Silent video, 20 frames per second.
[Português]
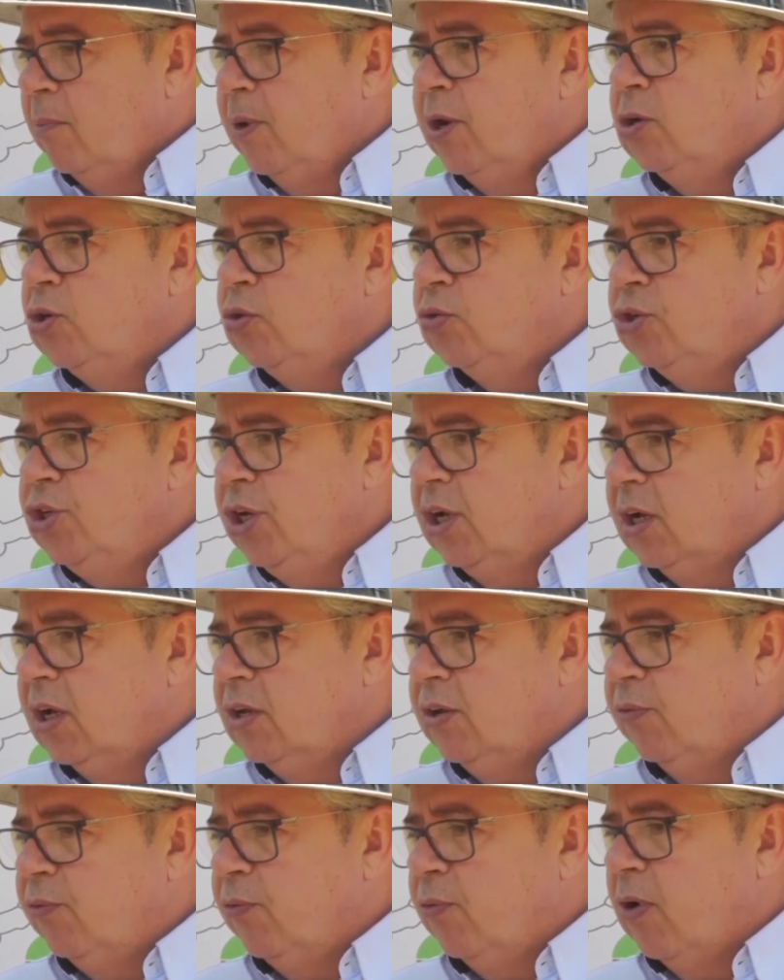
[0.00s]

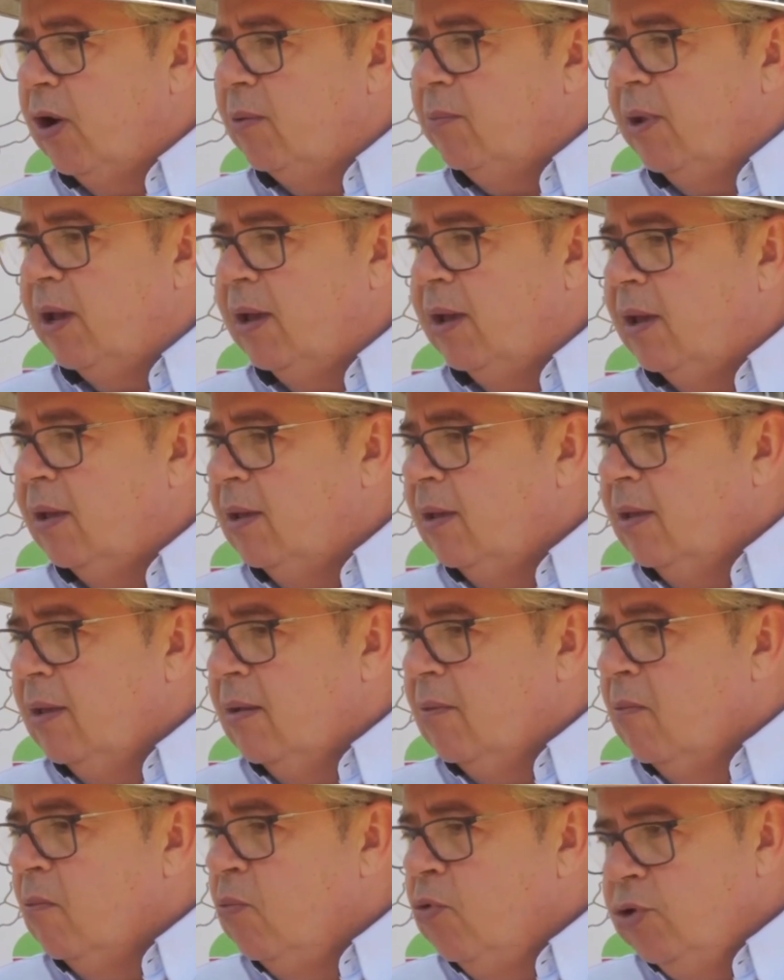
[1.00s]
prejudica de forma
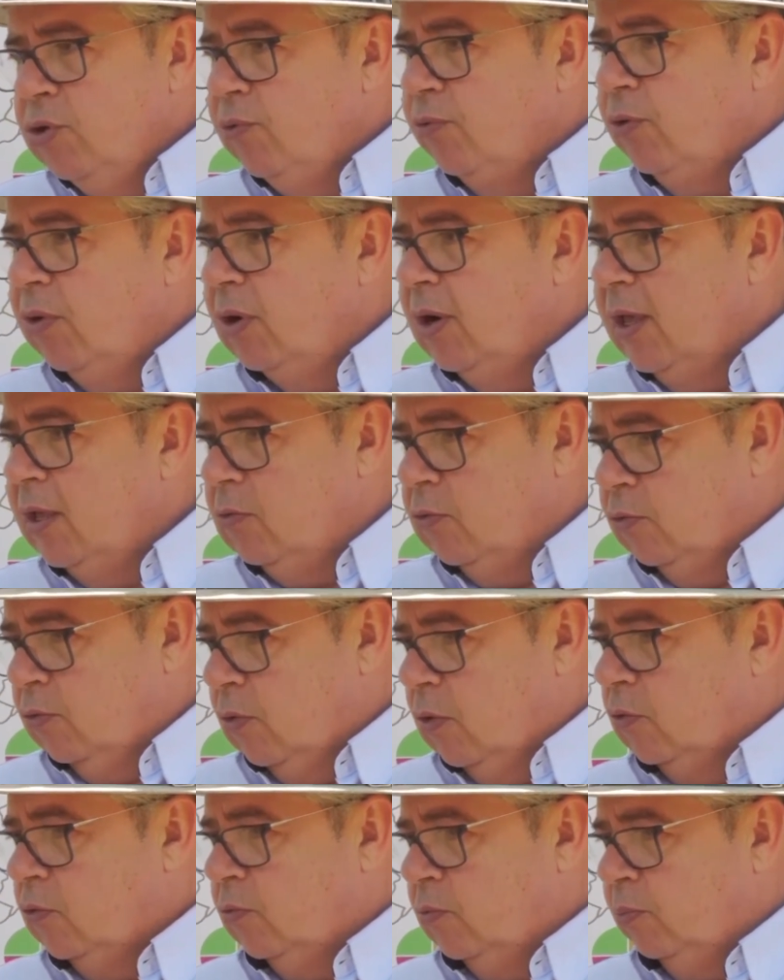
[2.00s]
muito violenta
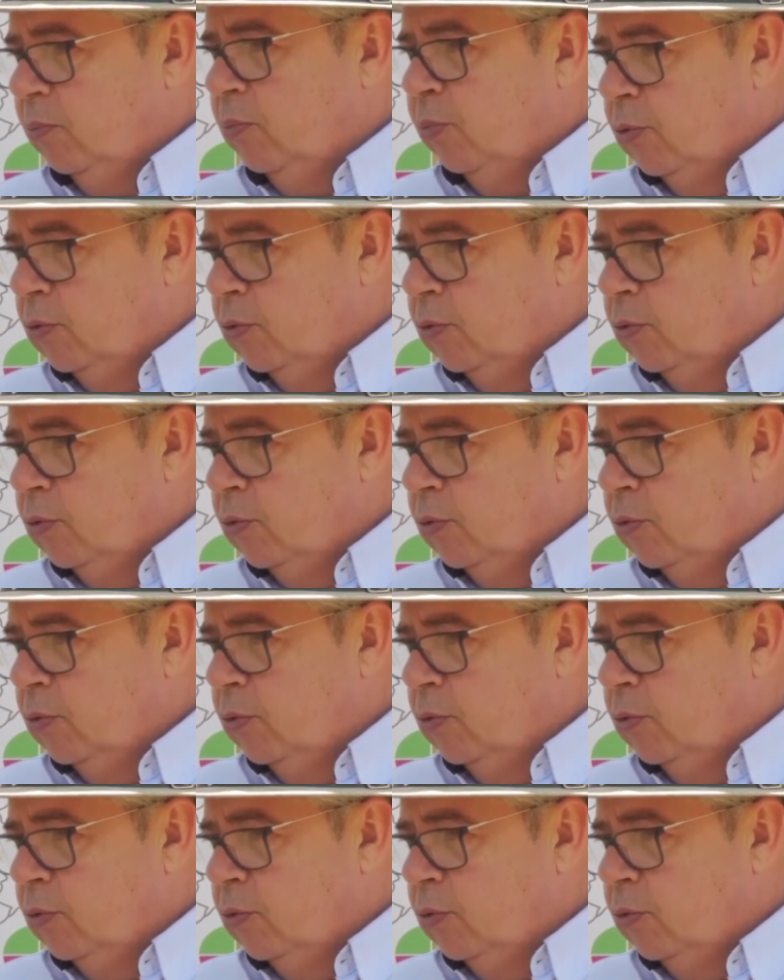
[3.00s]
os nossos